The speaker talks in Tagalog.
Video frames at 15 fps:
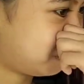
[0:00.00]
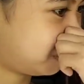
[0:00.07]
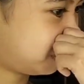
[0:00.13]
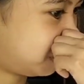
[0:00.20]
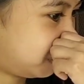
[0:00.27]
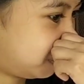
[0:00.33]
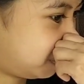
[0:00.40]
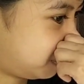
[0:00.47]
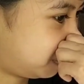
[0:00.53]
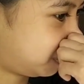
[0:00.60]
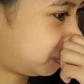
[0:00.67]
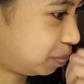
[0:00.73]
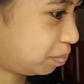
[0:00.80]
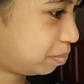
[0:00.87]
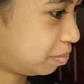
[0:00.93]
tumatawa na
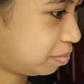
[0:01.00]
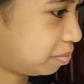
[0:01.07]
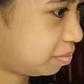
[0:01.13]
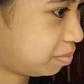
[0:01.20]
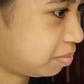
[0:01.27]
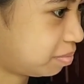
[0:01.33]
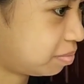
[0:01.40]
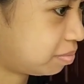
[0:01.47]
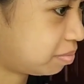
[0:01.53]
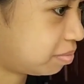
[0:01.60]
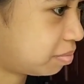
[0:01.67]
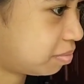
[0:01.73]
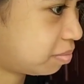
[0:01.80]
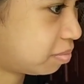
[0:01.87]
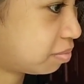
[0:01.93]
ka?
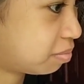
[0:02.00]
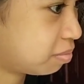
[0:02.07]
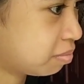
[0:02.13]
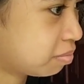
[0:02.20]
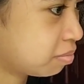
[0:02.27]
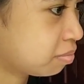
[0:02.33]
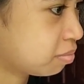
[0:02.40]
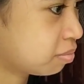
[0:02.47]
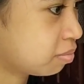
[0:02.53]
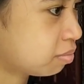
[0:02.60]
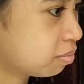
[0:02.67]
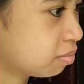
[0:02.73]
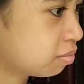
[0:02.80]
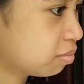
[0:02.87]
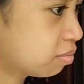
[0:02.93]
Normal.
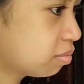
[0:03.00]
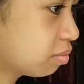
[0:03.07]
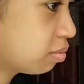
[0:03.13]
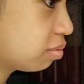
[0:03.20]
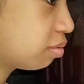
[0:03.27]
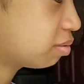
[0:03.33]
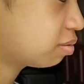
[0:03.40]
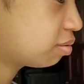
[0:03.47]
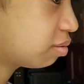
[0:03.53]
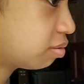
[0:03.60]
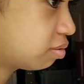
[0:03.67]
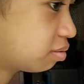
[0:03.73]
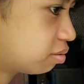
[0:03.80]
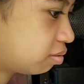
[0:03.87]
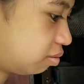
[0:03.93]
Normal na siya?
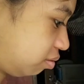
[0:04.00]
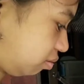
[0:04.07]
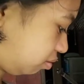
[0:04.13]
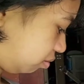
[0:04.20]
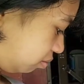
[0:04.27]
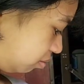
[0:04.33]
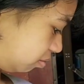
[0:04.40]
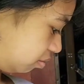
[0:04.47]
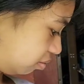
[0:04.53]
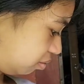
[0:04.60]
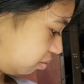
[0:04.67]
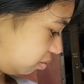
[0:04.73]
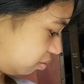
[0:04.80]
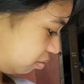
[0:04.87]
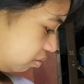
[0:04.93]
Simula
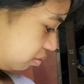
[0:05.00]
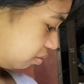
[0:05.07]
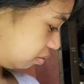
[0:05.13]
nung pin